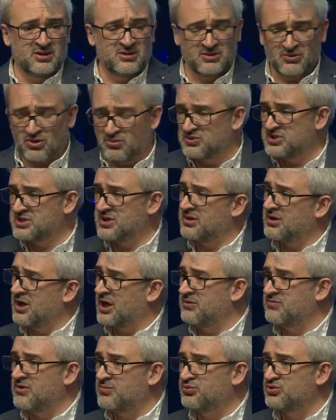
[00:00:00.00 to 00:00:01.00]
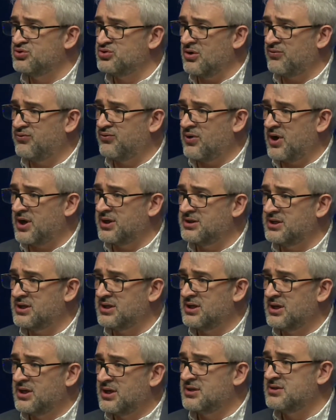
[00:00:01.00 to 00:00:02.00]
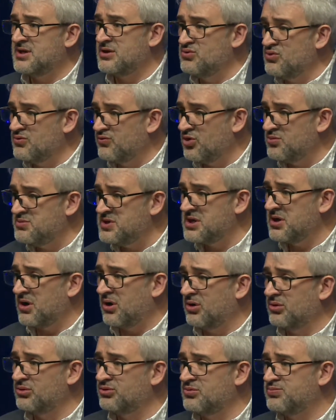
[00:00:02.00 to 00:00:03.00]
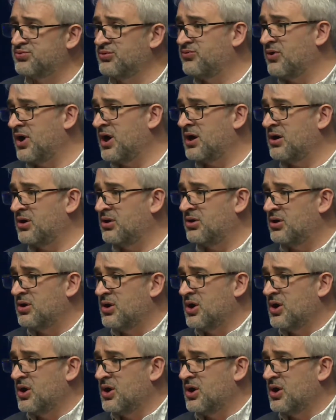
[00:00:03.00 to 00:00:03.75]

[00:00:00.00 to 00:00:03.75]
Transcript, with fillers: comme il s'est arrivé plusieurs fois, des, nouveaux migrants, de pouvoir euh,